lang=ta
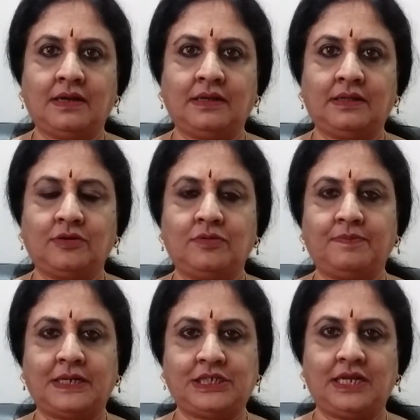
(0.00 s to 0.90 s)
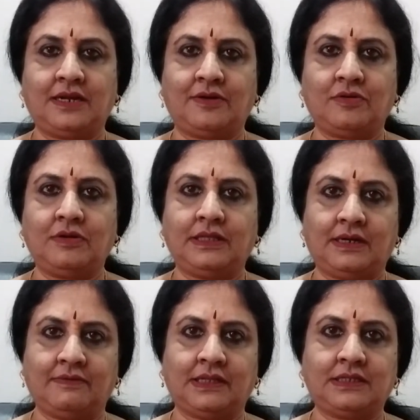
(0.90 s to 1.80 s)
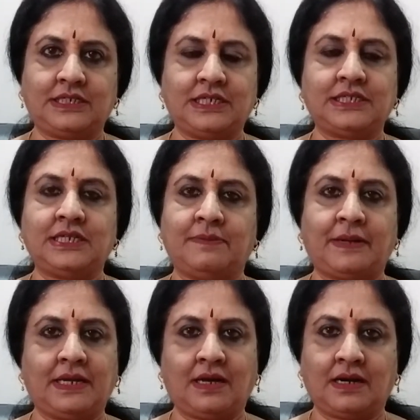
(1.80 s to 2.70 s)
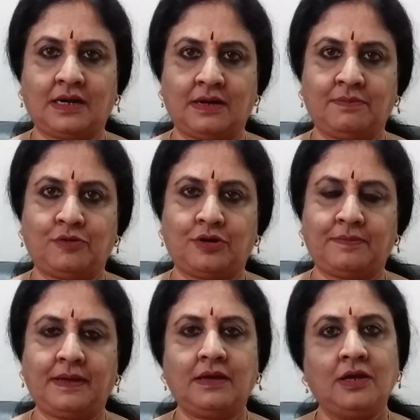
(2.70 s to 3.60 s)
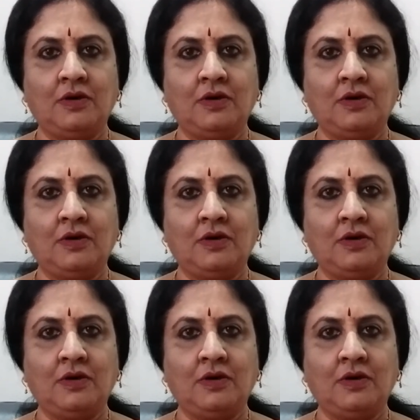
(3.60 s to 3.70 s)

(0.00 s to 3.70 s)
இதுக்கும் பிரச்சனைகளுக்கும் இதில் வந்து சின்ன சின்ன பரிகாரங்கள் நான் போட்டிருப்பேன்